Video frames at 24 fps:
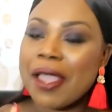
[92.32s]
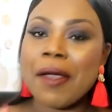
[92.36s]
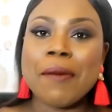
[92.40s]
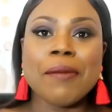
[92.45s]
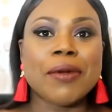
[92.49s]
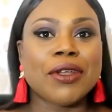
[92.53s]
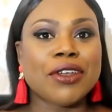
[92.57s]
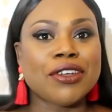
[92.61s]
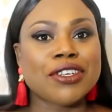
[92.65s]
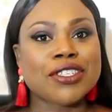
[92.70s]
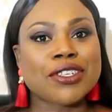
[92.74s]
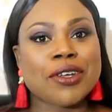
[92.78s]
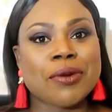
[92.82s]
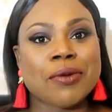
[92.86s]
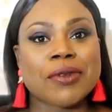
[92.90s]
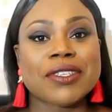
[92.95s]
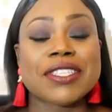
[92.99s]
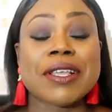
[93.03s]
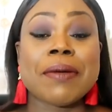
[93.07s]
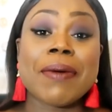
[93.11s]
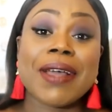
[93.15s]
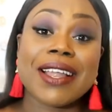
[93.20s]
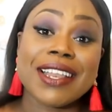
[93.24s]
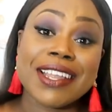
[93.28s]
Maintenant, je
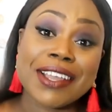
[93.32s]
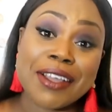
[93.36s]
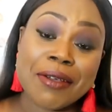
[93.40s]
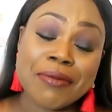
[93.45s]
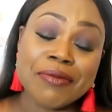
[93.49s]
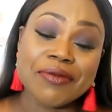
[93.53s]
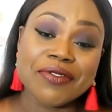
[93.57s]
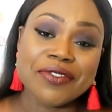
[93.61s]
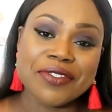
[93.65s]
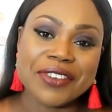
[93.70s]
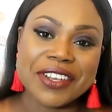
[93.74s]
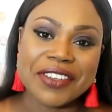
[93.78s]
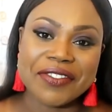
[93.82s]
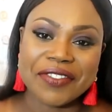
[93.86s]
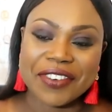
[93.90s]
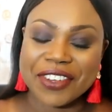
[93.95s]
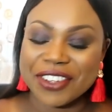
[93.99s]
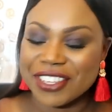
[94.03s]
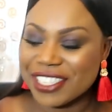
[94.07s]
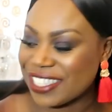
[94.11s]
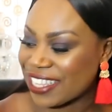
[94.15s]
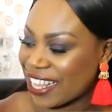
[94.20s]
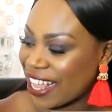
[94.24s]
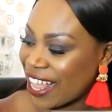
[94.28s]
commence à parler comme vous les
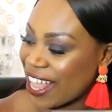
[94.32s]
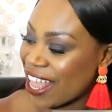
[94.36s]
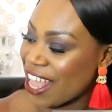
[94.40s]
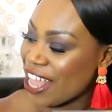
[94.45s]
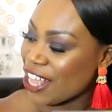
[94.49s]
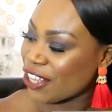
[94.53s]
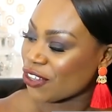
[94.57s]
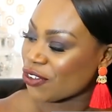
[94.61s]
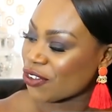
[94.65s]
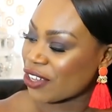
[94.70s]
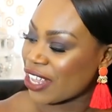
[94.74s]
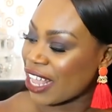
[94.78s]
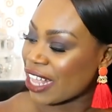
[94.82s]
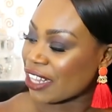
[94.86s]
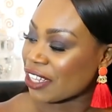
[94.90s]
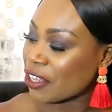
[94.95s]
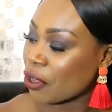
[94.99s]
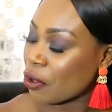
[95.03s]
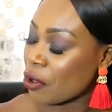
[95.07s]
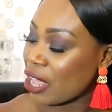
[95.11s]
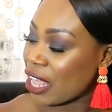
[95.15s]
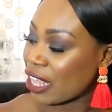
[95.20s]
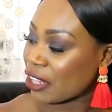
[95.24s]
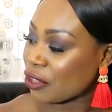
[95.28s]
Français. Donc
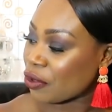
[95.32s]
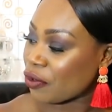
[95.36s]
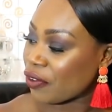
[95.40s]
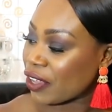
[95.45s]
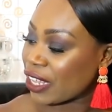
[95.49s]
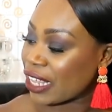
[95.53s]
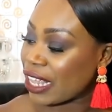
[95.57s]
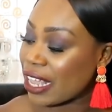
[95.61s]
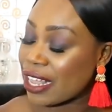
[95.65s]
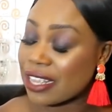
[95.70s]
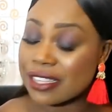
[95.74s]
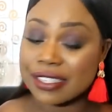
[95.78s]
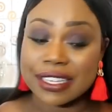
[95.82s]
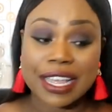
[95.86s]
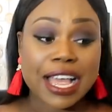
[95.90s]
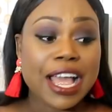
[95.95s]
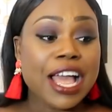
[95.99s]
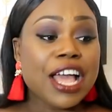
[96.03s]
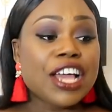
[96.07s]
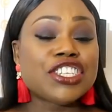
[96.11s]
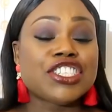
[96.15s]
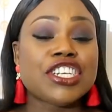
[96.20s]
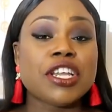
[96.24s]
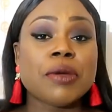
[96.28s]
4,95€.
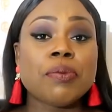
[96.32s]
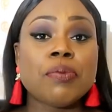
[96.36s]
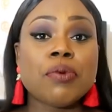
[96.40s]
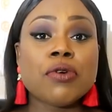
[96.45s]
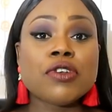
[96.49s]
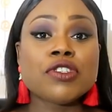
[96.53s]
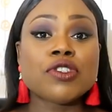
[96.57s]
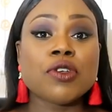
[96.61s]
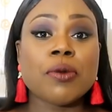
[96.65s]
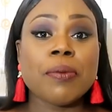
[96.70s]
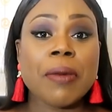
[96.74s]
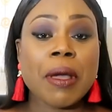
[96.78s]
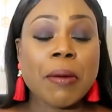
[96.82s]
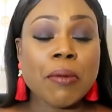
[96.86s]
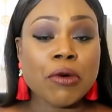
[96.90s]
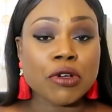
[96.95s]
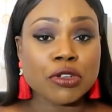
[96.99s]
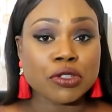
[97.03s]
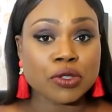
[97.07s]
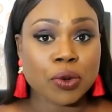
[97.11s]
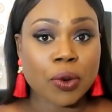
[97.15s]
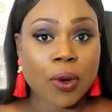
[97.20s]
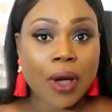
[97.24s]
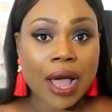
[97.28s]
Je les pose au même
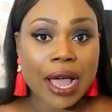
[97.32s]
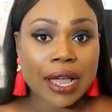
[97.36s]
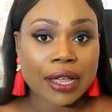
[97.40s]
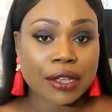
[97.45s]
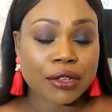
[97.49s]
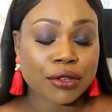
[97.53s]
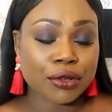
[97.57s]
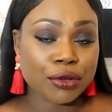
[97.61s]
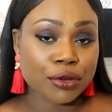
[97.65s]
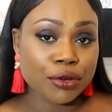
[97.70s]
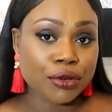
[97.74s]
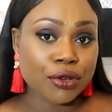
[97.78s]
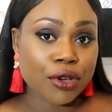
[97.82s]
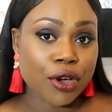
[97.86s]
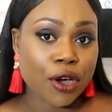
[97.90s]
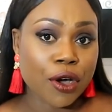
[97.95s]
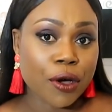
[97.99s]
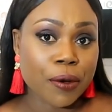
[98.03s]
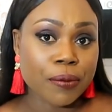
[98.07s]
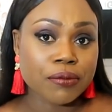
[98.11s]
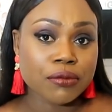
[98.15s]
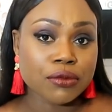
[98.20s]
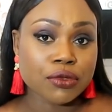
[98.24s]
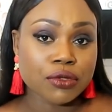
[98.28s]
endroit que
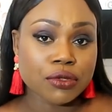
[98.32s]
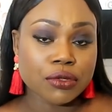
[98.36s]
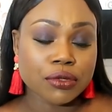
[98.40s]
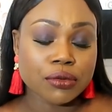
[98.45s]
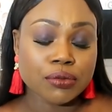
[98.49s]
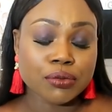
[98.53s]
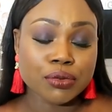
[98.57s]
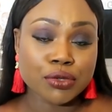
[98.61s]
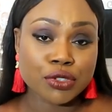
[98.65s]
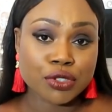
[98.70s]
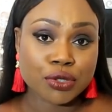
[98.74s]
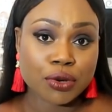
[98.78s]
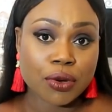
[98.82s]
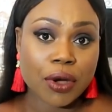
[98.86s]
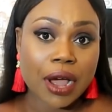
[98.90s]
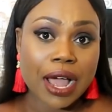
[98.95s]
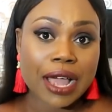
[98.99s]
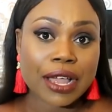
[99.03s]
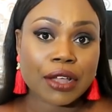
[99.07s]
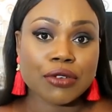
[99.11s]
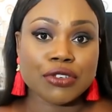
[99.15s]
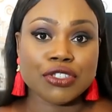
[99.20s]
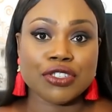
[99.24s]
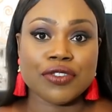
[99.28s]
euh, mon
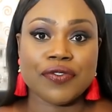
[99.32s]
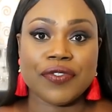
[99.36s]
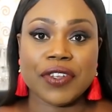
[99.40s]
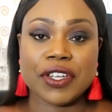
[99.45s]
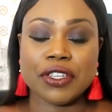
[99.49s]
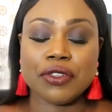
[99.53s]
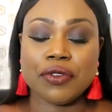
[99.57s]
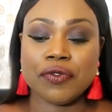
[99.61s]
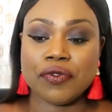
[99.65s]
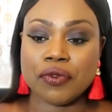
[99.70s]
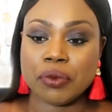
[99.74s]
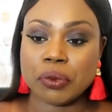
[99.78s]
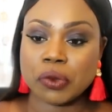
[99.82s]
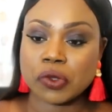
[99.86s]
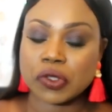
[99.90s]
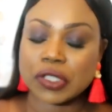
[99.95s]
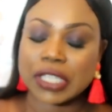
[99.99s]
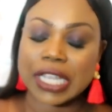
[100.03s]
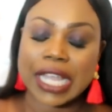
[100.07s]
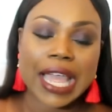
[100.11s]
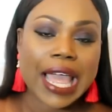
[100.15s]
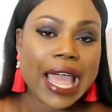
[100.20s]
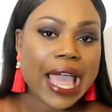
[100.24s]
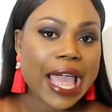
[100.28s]
bougeoir que je viens de vous
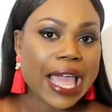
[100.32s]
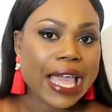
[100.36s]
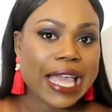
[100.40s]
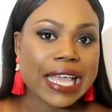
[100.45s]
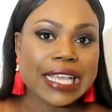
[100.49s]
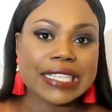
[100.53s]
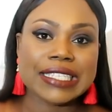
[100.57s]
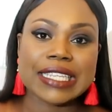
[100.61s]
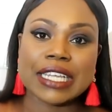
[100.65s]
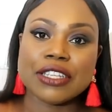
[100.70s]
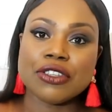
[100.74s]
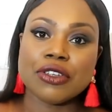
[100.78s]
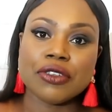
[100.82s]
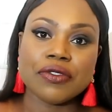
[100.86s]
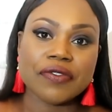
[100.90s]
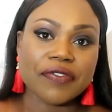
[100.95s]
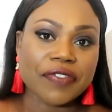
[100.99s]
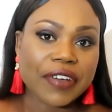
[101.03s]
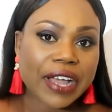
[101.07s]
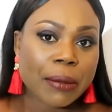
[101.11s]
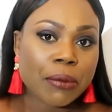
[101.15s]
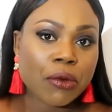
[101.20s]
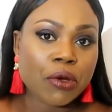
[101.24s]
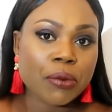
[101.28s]
montrer. Et ça donne
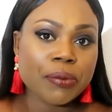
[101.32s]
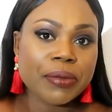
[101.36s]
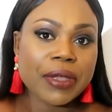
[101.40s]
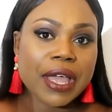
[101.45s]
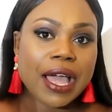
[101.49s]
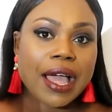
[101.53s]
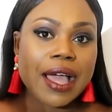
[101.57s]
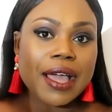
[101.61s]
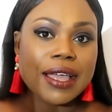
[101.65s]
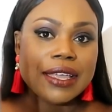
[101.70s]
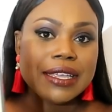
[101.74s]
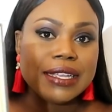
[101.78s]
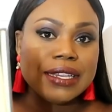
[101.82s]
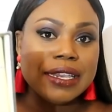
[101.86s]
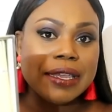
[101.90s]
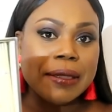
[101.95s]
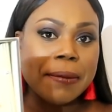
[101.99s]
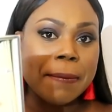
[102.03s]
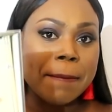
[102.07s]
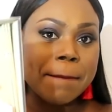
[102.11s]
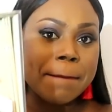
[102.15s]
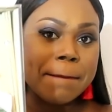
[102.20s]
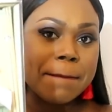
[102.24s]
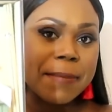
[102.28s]
vraiment bien. Il
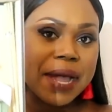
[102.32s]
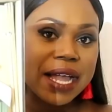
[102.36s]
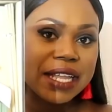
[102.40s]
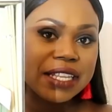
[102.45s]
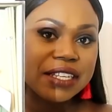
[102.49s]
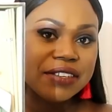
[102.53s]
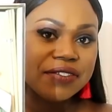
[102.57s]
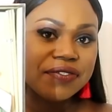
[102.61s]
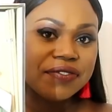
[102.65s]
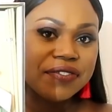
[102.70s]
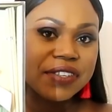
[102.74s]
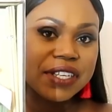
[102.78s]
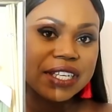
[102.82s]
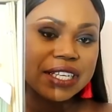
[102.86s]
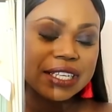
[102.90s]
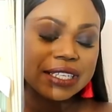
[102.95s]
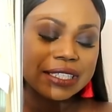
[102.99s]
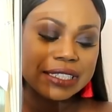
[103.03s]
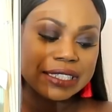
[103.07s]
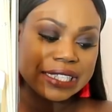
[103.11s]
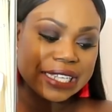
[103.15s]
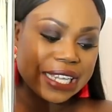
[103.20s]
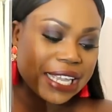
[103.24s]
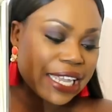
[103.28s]
est magnifique,
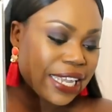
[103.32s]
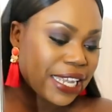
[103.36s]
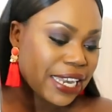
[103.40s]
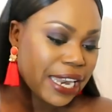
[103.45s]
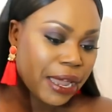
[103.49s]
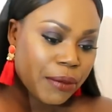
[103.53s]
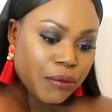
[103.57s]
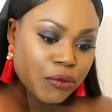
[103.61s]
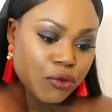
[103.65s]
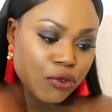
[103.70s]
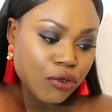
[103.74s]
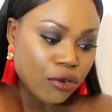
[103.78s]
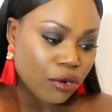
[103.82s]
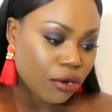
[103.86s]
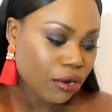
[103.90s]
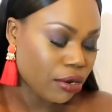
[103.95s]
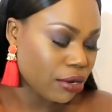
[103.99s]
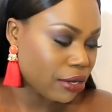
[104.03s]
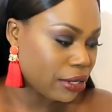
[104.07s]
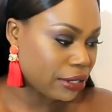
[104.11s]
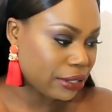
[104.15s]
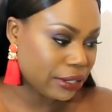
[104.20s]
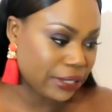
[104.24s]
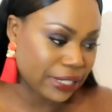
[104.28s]
très glamour,
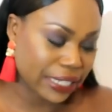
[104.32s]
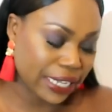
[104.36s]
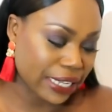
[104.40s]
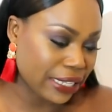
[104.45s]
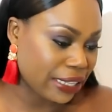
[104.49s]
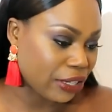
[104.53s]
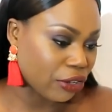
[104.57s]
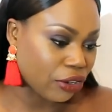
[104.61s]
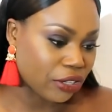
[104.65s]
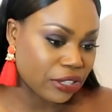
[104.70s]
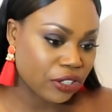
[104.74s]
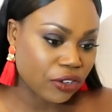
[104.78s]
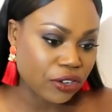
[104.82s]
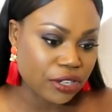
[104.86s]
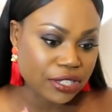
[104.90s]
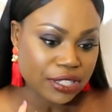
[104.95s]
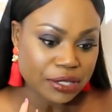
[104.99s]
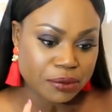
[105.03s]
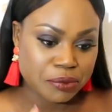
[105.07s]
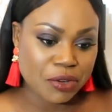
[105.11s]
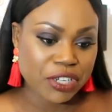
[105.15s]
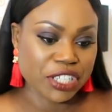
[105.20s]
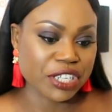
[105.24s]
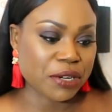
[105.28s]
très
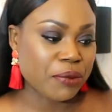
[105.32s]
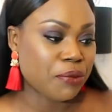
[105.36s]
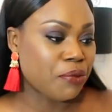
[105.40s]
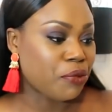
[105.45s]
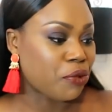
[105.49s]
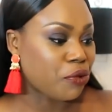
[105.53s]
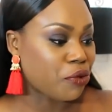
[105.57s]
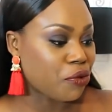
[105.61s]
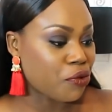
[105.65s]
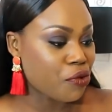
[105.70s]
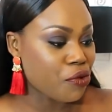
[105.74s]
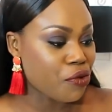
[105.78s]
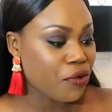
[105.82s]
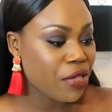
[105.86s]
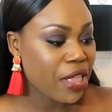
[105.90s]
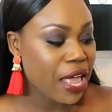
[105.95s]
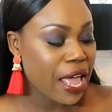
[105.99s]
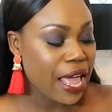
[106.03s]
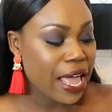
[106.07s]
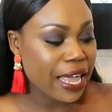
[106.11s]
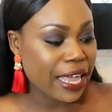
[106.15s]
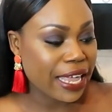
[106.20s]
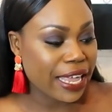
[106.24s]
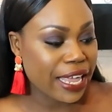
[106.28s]
tendance. Moi, j'aime beaucoup.
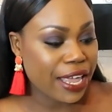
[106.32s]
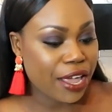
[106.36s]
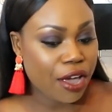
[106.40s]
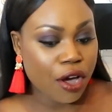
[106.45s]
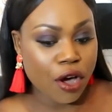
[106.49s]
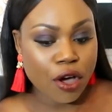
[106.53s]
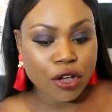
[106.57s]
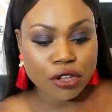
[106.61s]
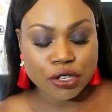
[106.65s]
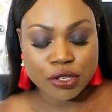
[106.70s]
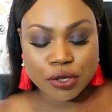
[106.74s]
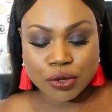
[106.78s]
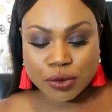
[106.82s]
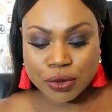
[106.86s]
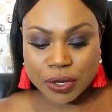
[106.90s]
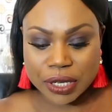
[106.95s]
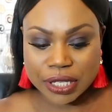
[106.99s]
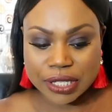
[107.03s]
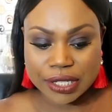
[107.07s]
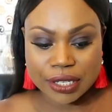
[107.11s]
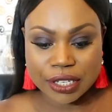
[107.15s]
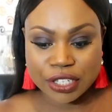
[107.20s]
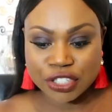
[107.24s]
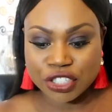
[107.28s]
Et
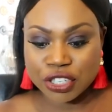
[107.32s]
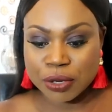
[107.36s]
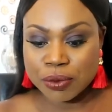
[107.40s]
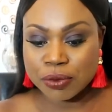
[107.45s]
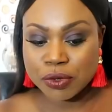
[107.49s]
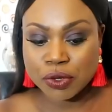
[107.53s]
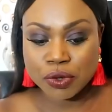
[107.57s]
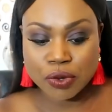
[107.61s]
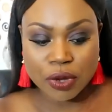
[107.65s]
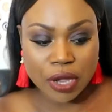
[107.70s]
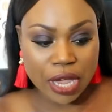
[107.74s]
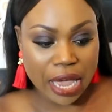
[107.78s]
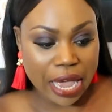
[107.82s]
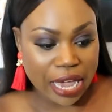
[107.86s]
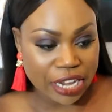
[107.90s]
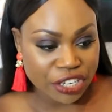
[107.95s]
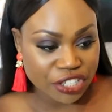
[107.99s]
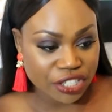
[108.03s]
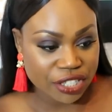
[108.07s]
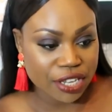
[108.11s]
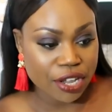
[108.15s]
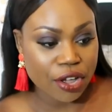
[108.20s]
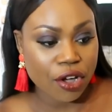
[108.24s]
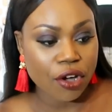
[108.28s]
ensuite, je me suis
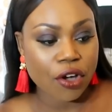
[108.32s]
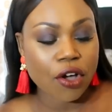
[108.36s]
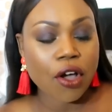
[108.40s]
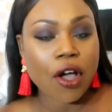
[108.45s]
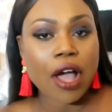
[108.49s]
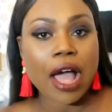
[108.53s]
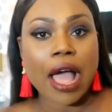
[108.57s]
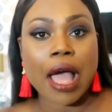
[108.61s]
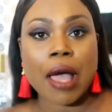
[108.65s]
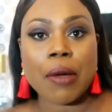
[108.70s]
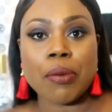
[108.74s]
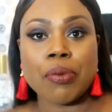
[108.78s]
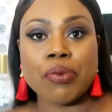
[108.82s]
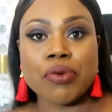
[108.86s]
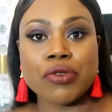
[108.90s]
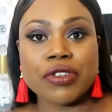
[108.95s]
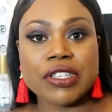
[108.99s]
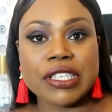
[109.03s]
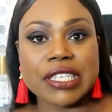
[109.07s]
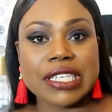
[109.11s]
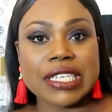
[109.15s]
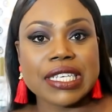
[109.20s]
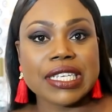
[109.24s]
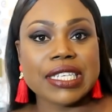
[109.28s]
acheté encore un
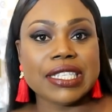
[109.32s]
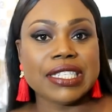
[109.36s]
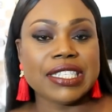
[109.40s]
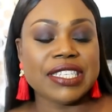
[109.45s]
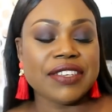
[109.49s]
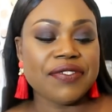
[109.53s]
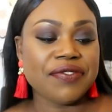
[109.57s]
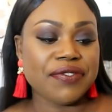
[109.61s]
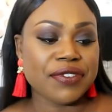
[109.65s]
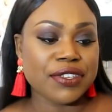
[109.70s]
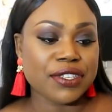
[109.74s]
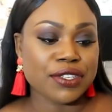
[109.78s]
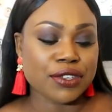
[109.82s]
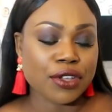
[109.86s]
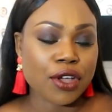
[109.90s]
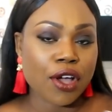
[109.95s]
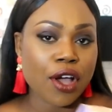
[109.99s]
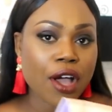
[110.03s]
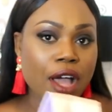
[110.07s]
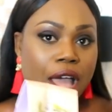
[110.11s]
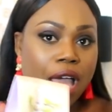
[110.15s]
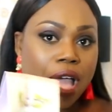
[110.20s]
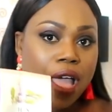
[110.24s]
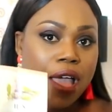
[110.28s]
petit
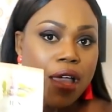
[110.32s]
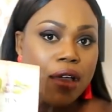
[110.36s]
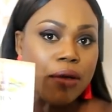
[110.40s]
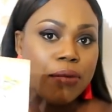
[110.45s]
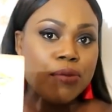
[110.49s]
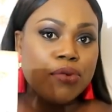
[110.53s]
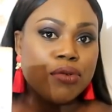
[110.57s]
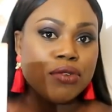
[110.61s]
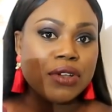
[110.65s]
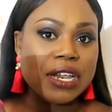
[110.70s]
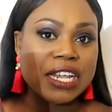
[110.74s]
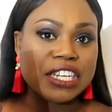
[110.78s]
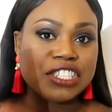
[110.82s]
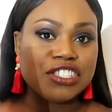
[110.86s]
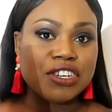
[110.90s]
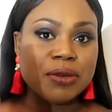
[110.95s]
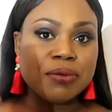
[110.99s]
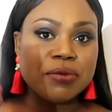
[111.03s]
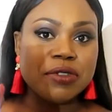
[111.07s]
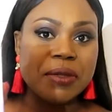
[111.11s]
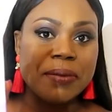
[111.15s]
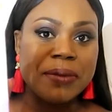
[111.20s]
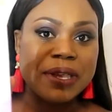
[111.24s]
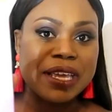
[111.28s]
diffuseur pour la
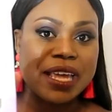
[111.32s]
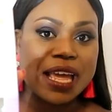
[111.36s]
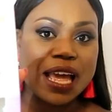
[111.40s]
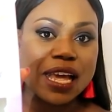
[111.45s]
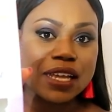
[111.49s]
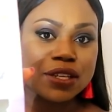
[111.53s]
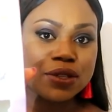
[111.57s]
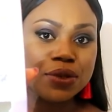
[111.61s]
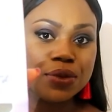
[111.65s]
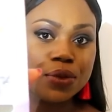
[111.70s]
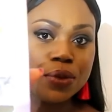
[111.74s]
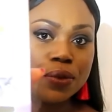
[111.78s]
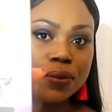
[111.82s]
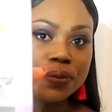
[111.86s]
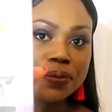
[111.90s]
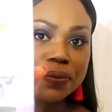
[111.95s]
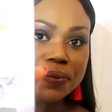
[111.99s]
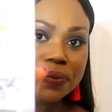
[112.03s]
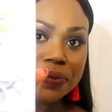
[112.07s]
chambre de mes garçons.